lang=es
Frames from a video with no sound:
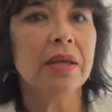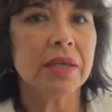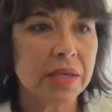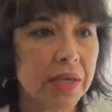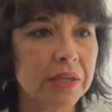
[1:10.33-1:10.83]

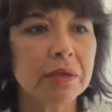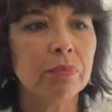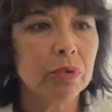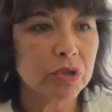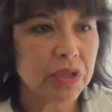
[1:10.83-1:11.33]
¿Y qué
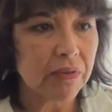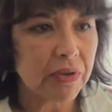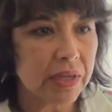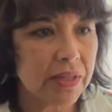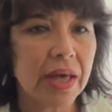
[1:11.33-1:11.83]

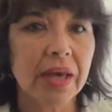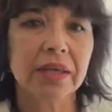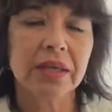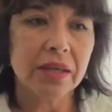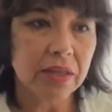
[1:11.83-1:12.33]
responsabilidad,
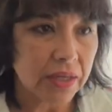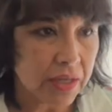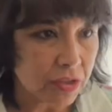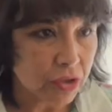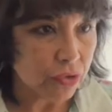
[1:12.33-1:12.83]
qué
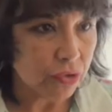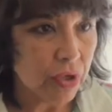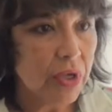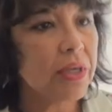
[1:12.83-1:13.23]
derecho